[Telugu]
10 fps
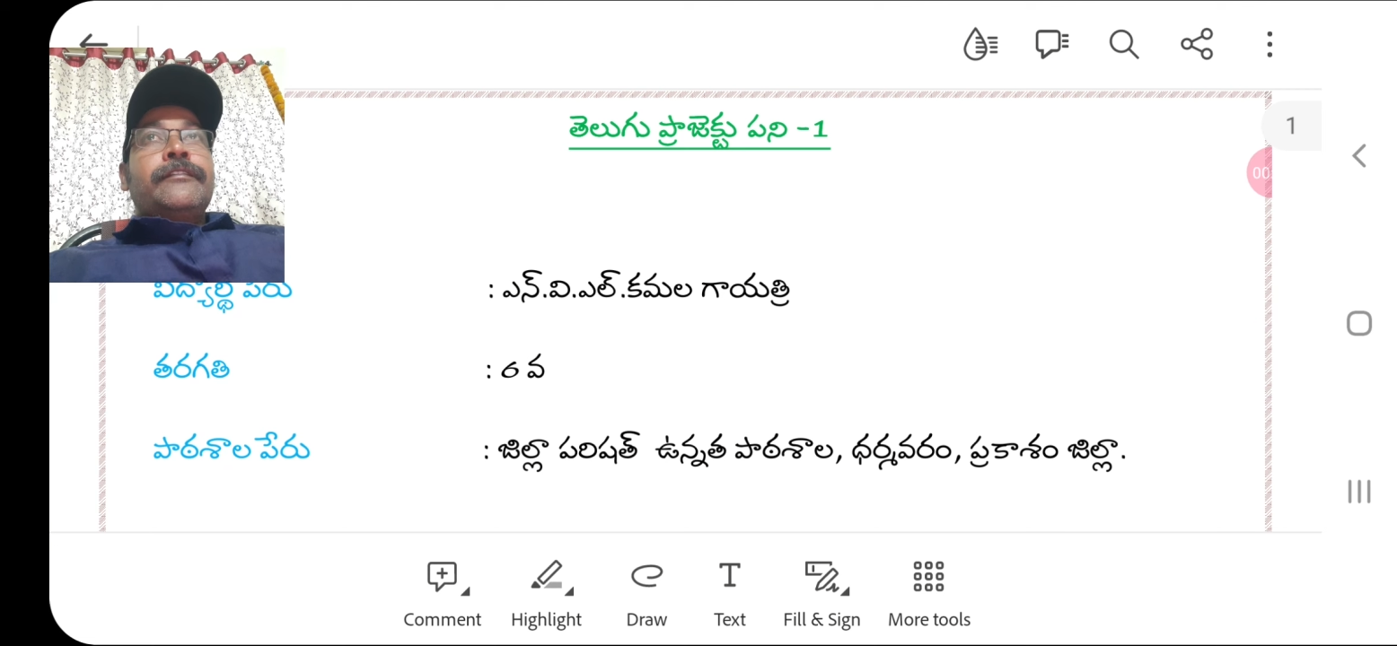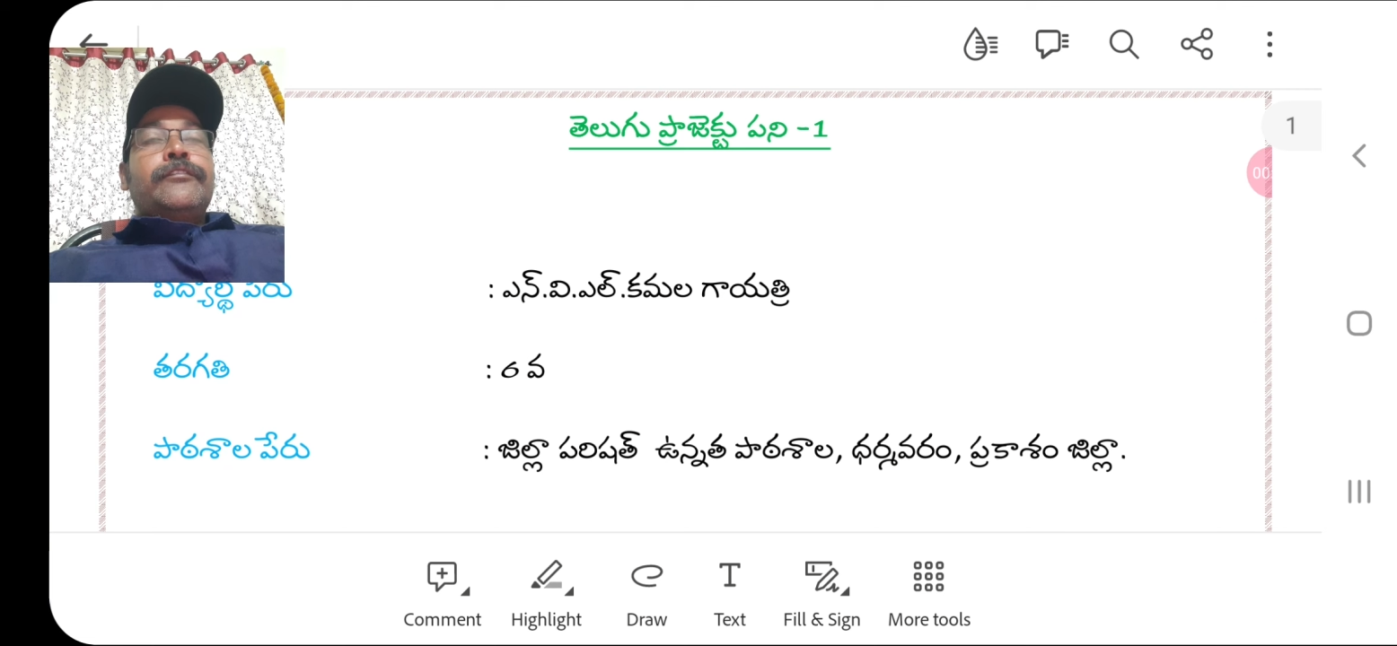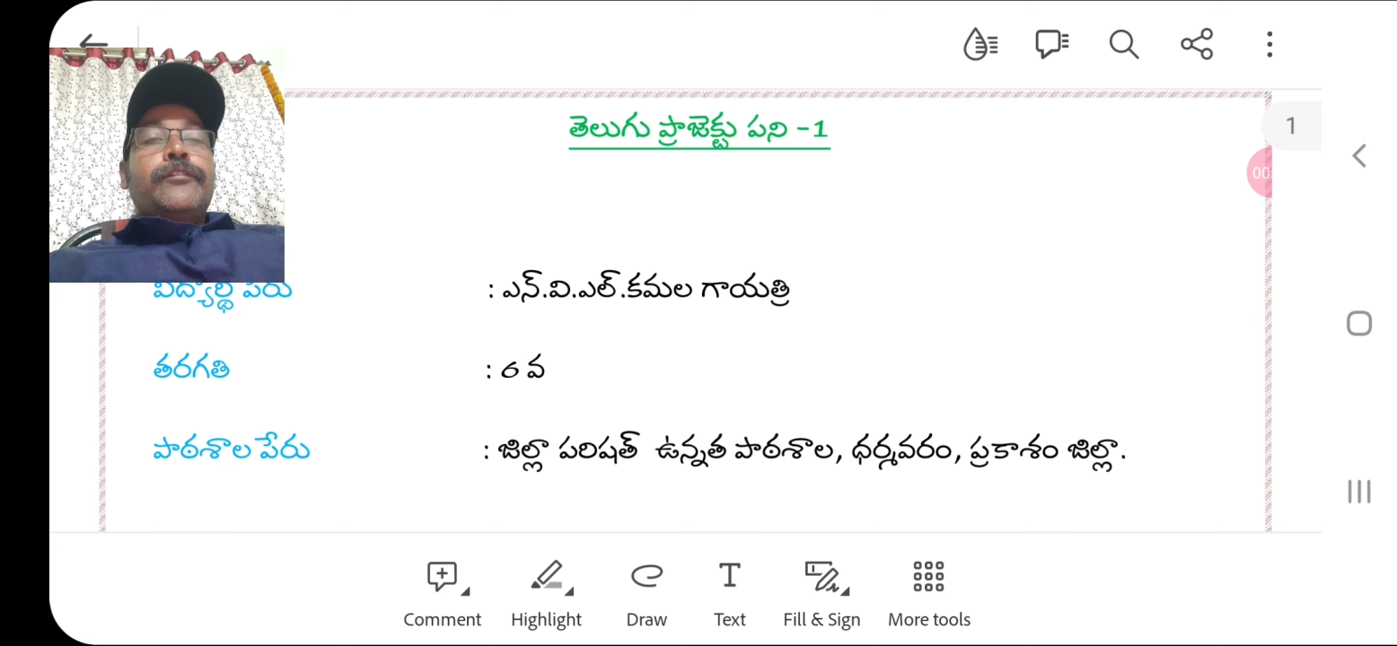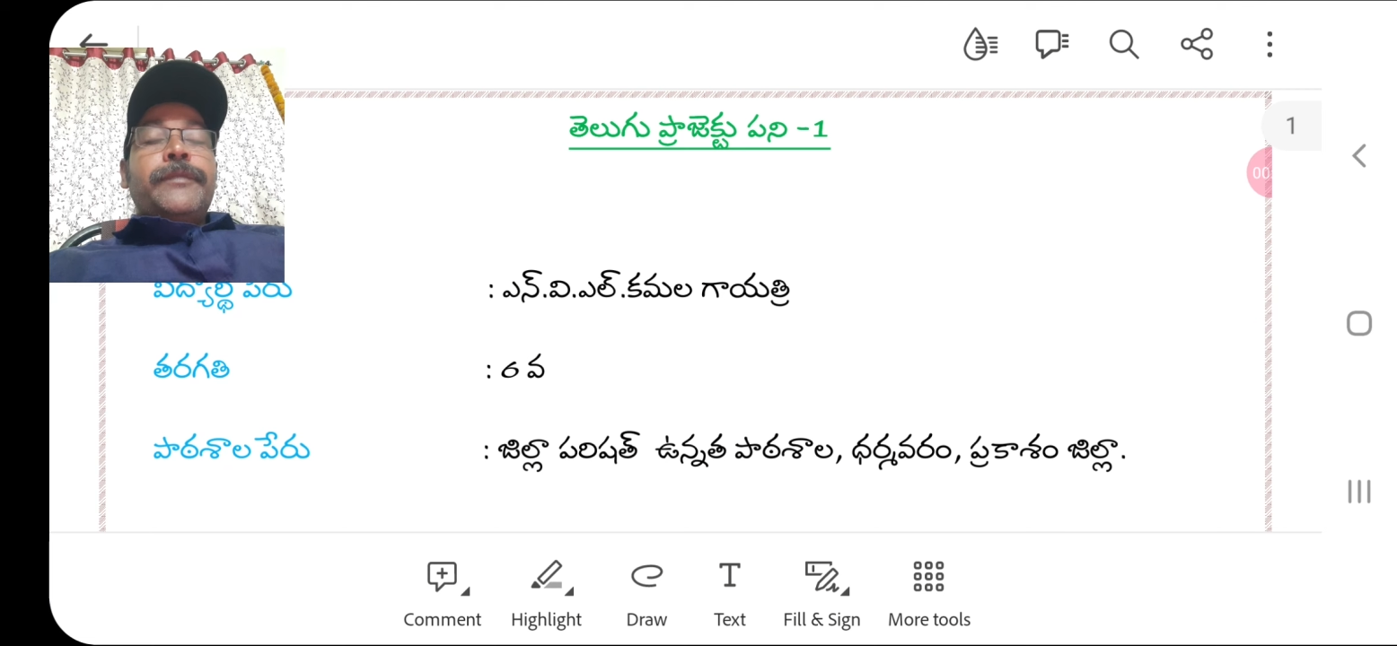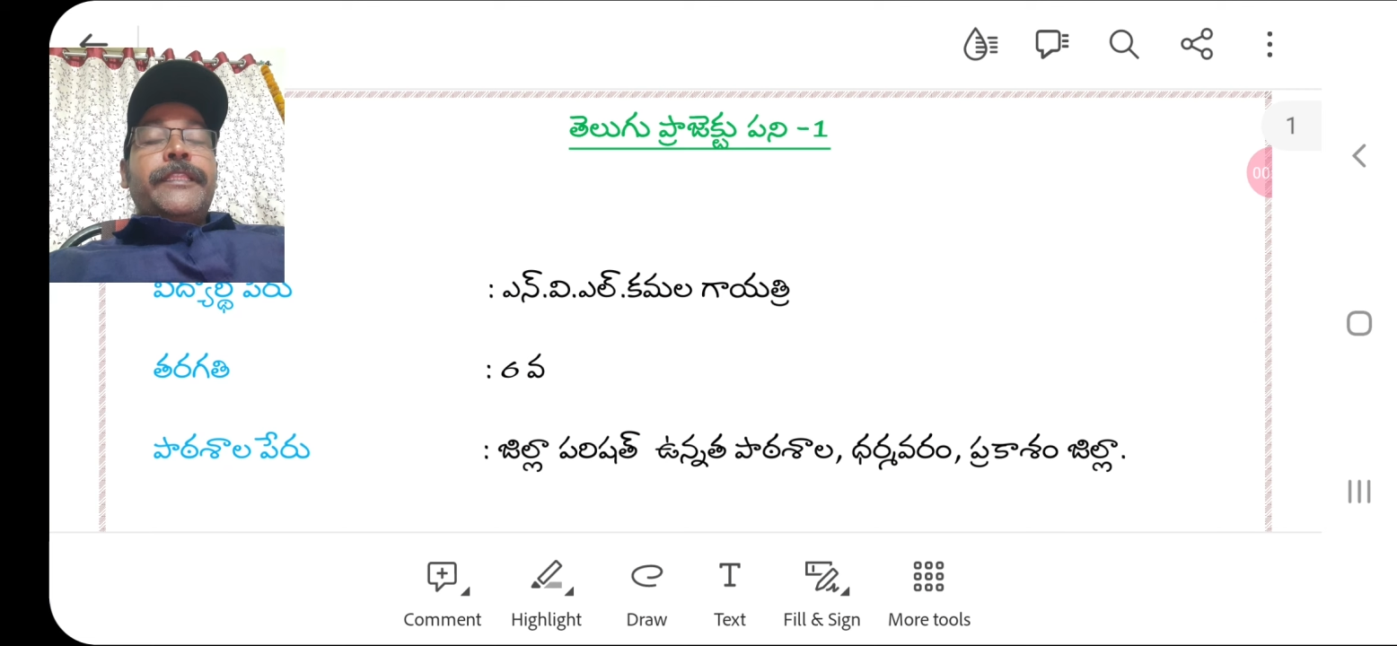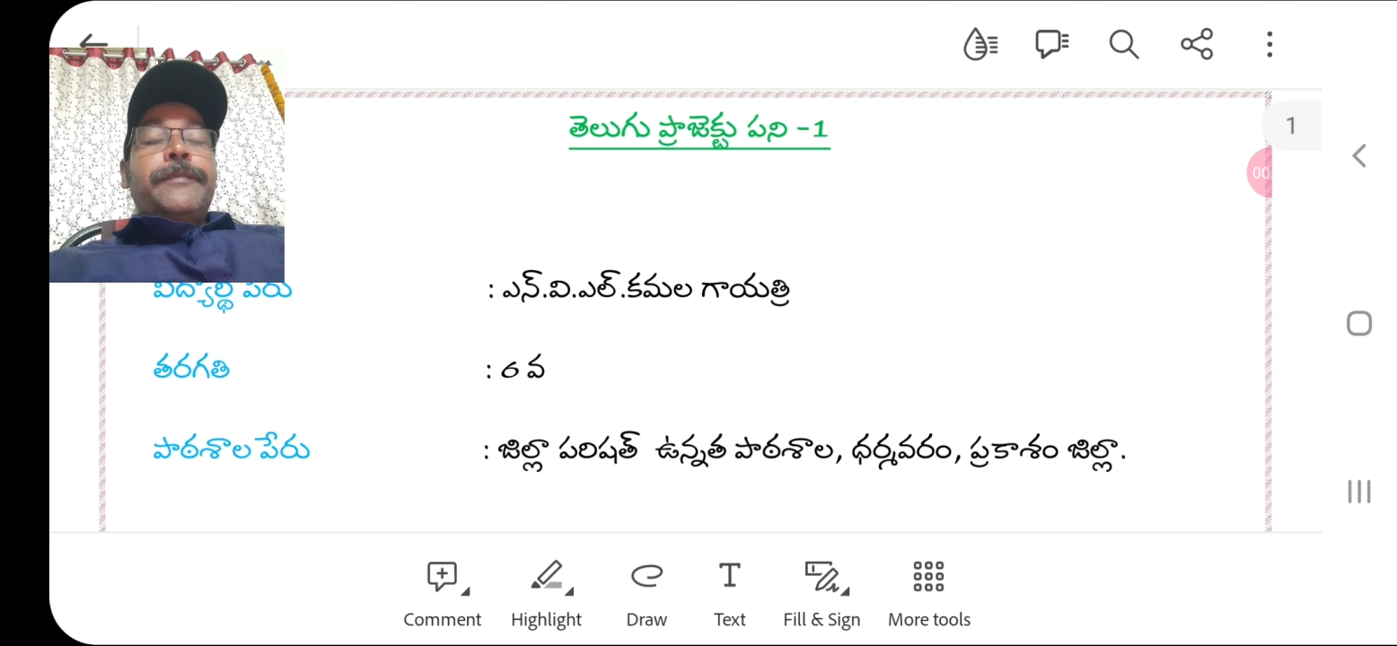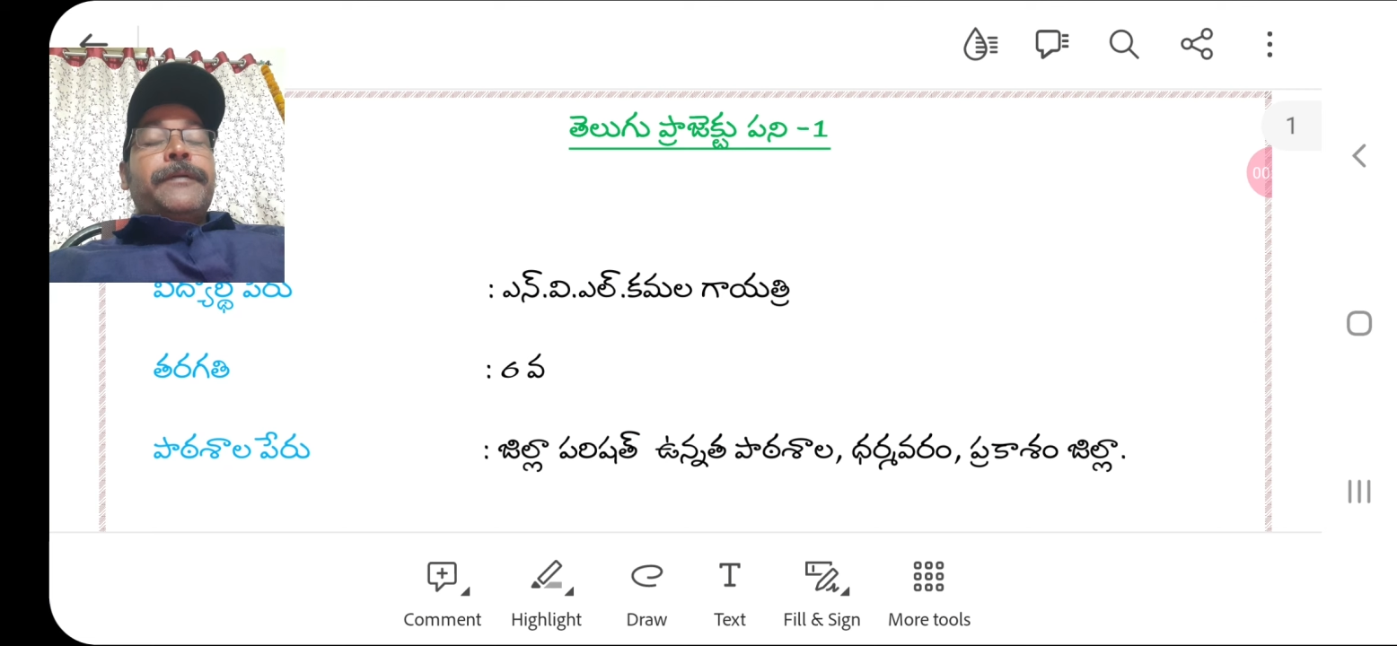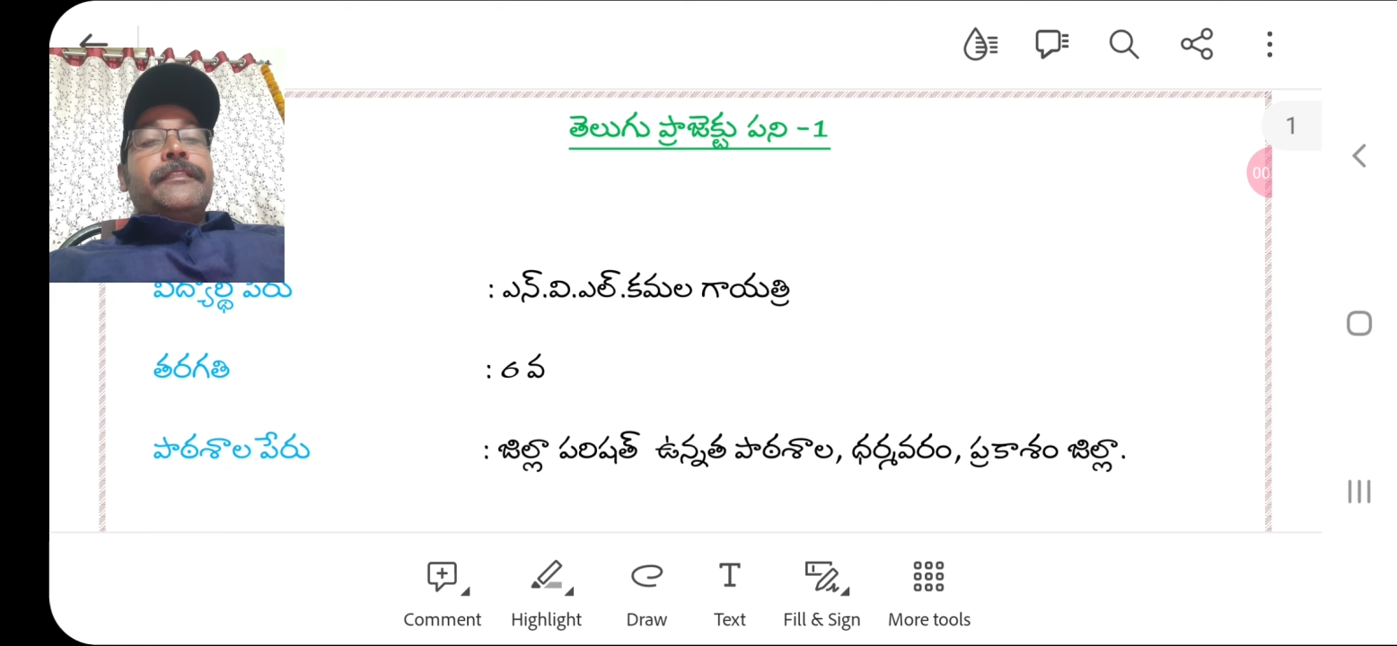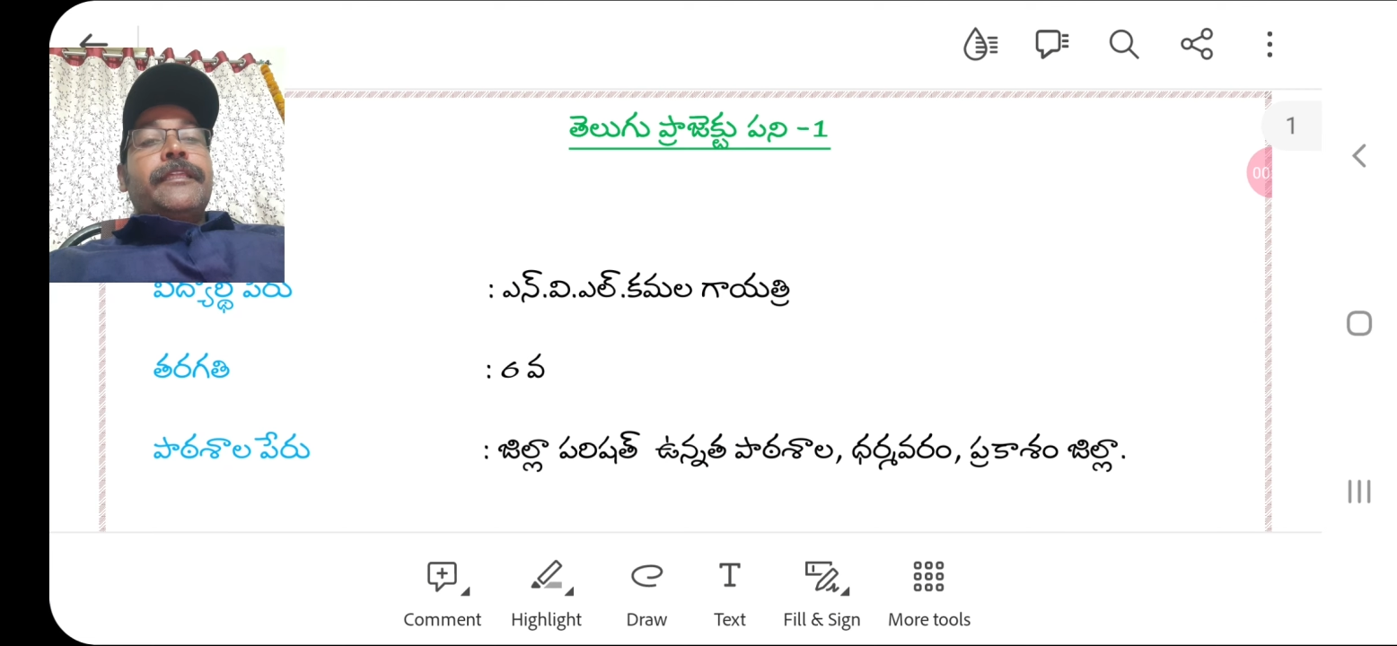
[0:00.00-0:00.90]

తొమ్మిది పది